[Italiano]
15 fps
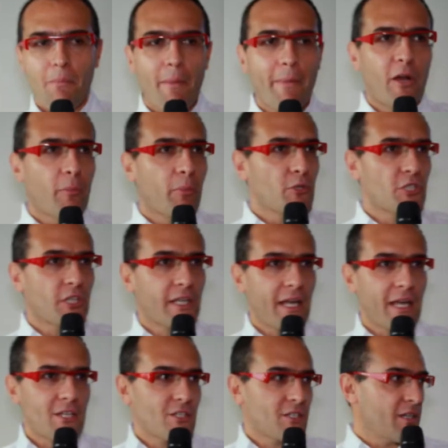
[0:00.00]
man mano poi si
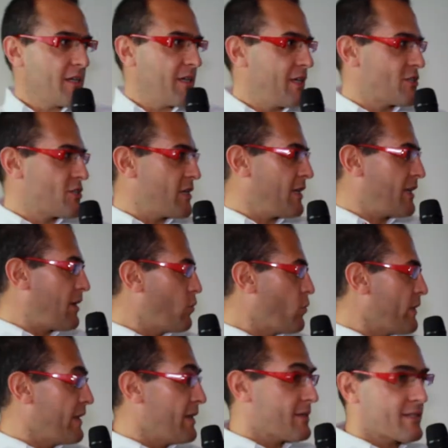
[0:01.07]
cresce e c'è la
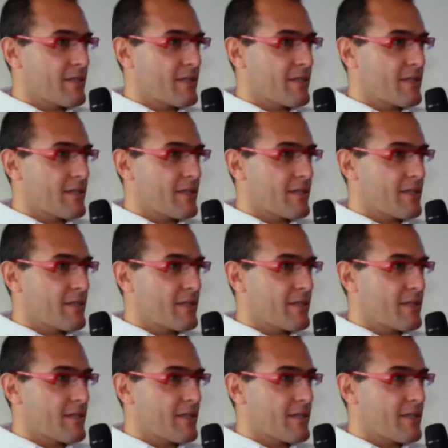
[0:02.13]
Wii